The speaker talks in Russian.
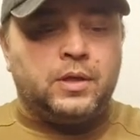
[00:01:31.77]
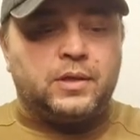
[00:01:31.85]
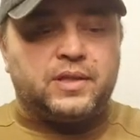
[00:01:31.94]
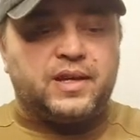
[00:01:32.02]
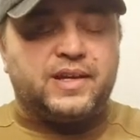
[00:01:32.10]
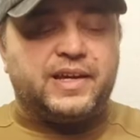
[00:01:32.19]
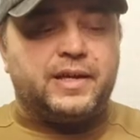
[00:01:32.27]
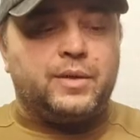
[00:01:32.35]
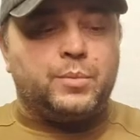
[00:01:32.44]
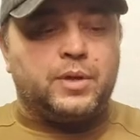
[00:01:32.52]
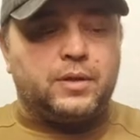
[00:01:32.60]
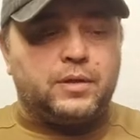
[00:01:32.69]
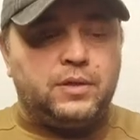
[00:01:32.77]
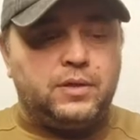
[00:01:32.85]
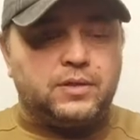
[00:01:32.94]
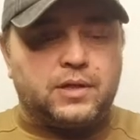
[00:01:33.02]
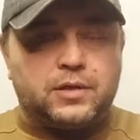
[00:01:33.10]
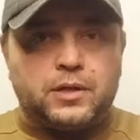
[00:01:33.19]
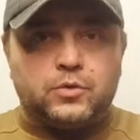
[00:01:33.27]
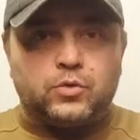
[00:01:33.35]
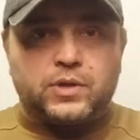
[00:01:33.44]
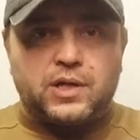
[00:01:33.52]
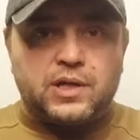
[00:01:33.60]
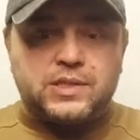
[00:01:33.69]
на АКМ и накладку
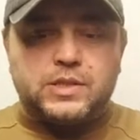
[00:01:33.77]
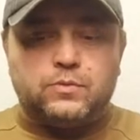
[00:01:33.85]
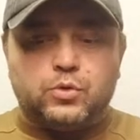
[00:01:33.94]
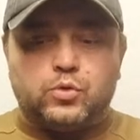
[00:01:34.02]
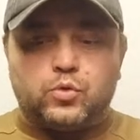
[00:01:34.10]
на газовую